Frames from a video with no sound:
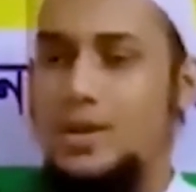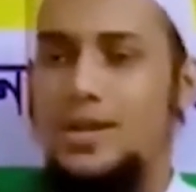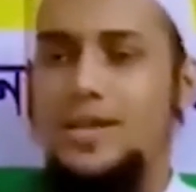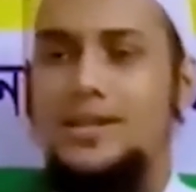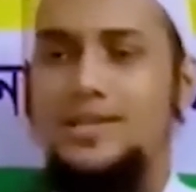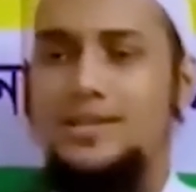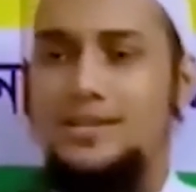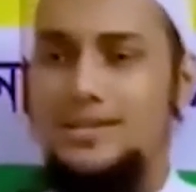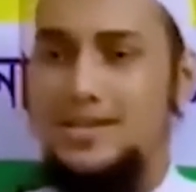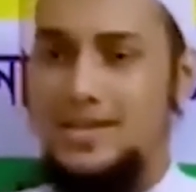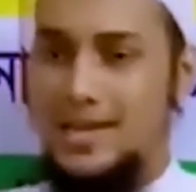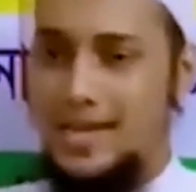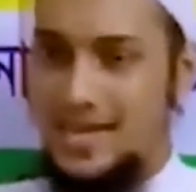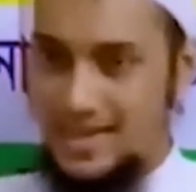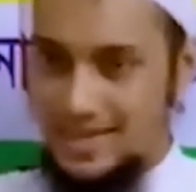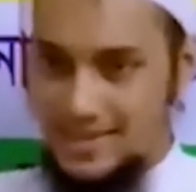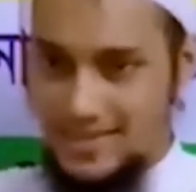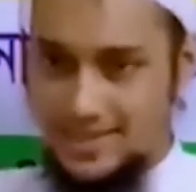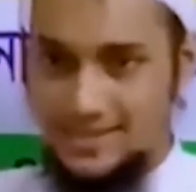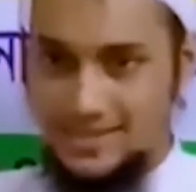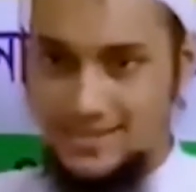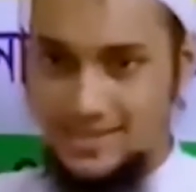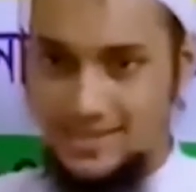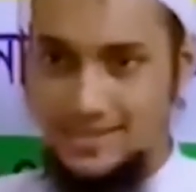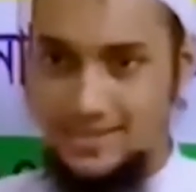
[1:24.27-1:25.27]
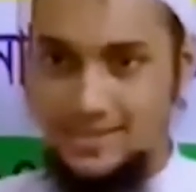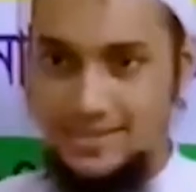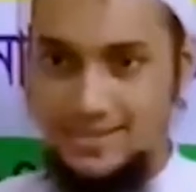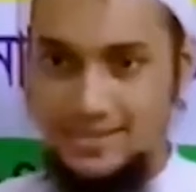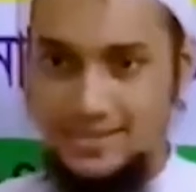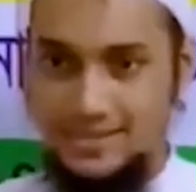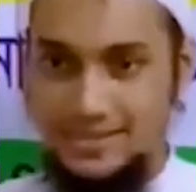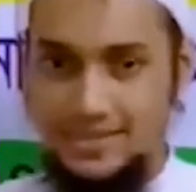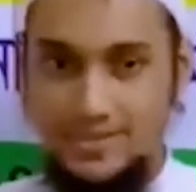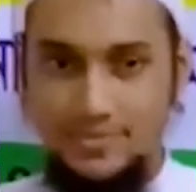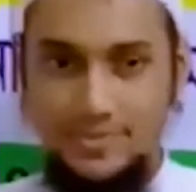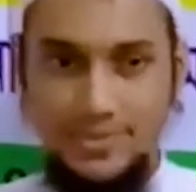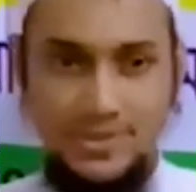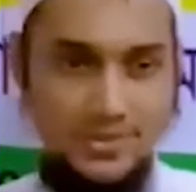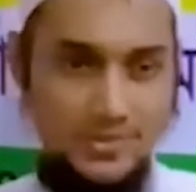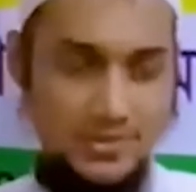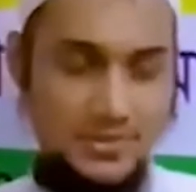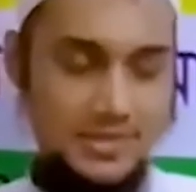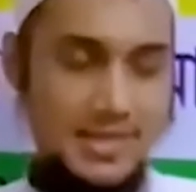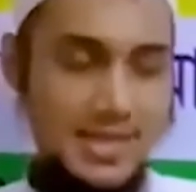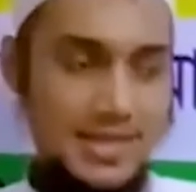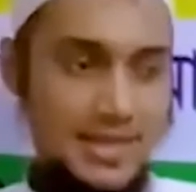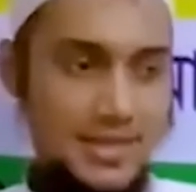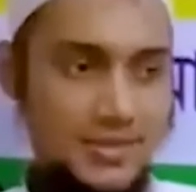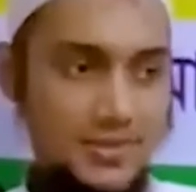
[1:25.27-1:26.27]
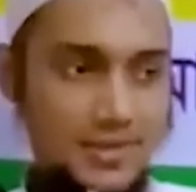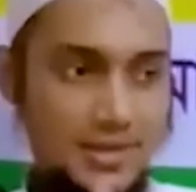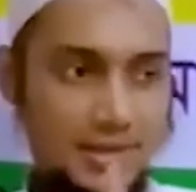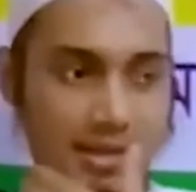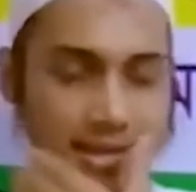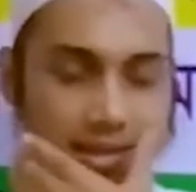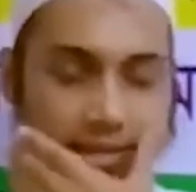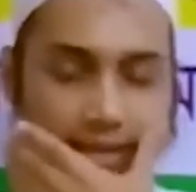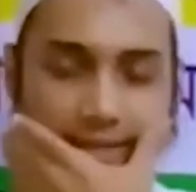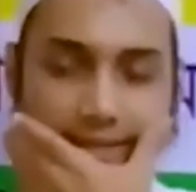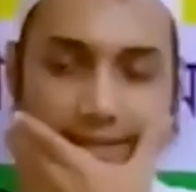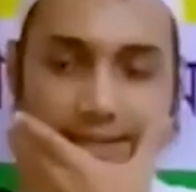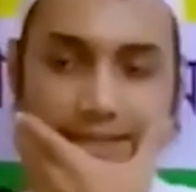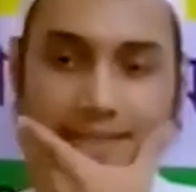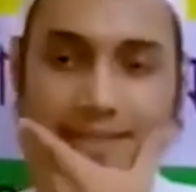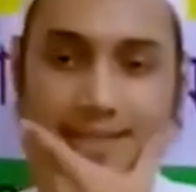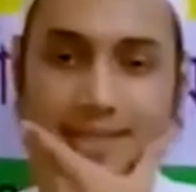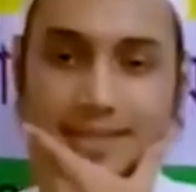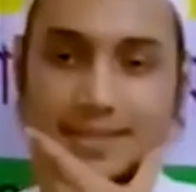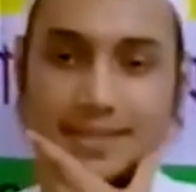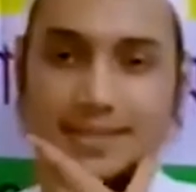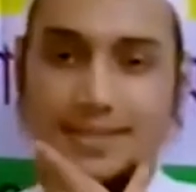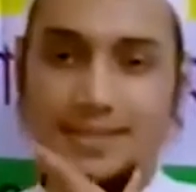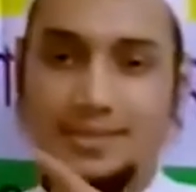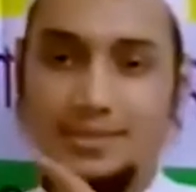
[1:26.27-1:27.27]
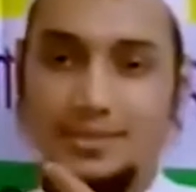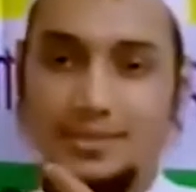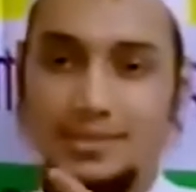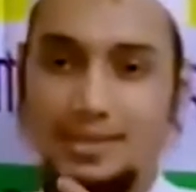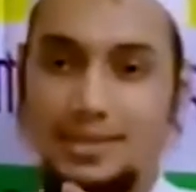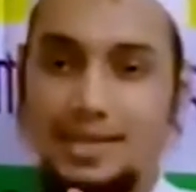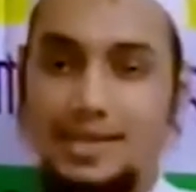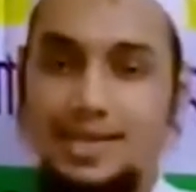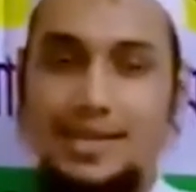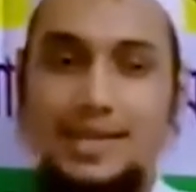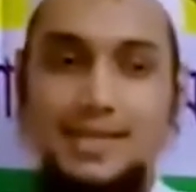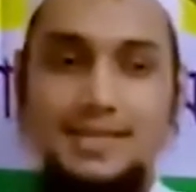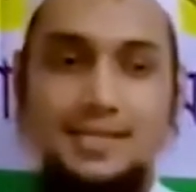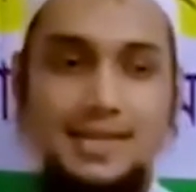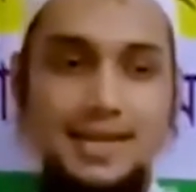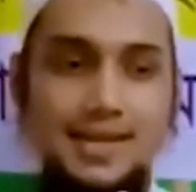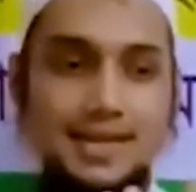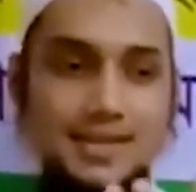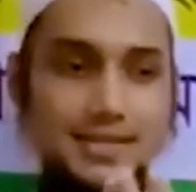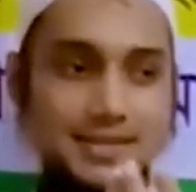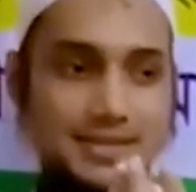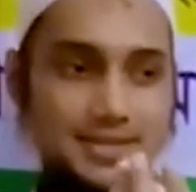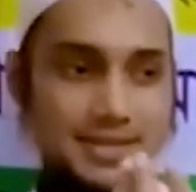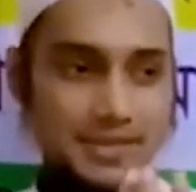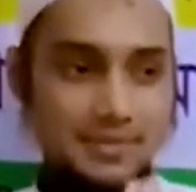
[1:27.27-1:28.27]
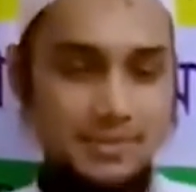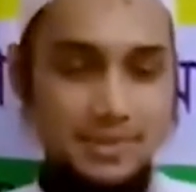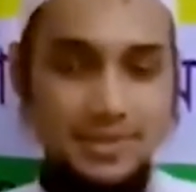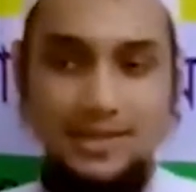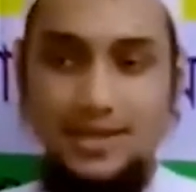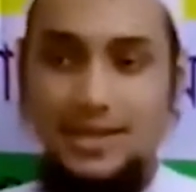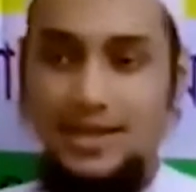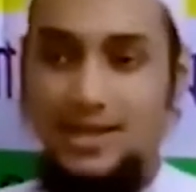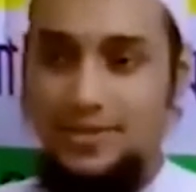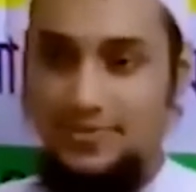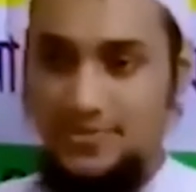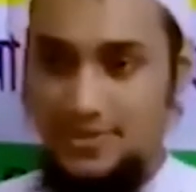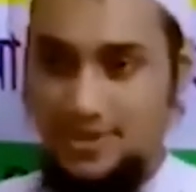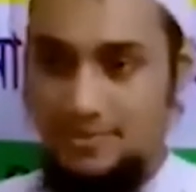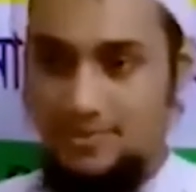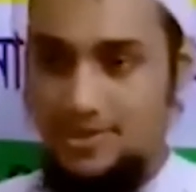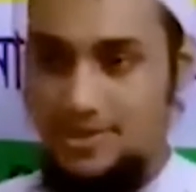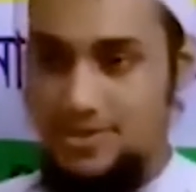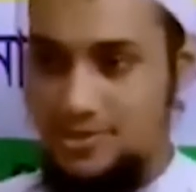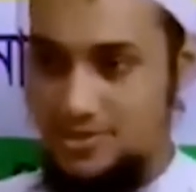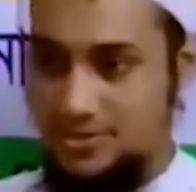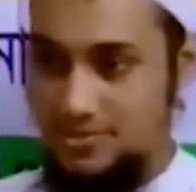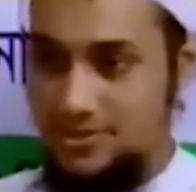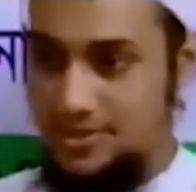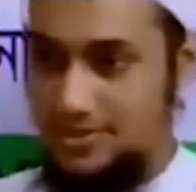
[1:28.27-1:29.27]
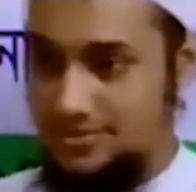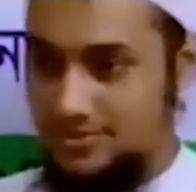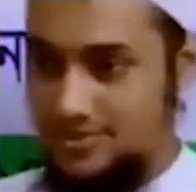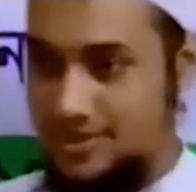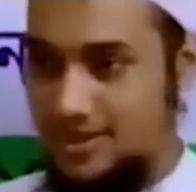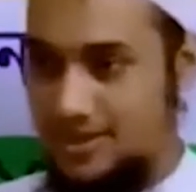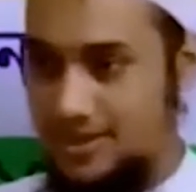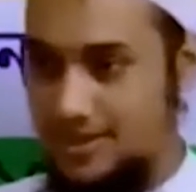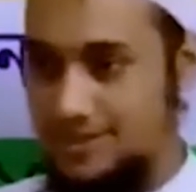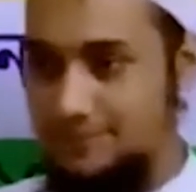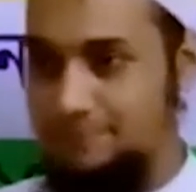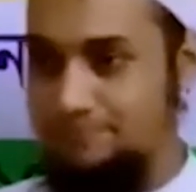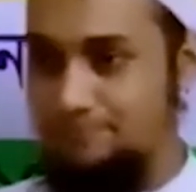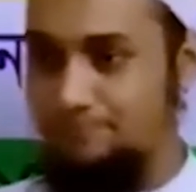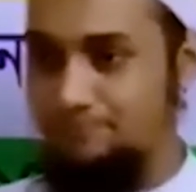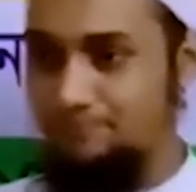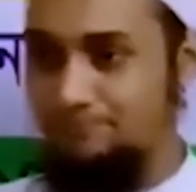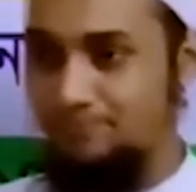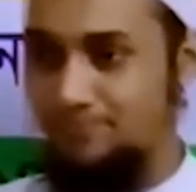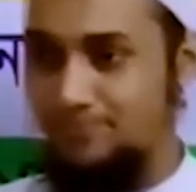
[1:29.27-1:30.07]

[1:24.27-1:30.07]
অনেক আইন আছে আপনারা একটু জানেন অনেকেই তো কে না চায় যে ইসলামী খেলাফা বাস্তবায়িত থাক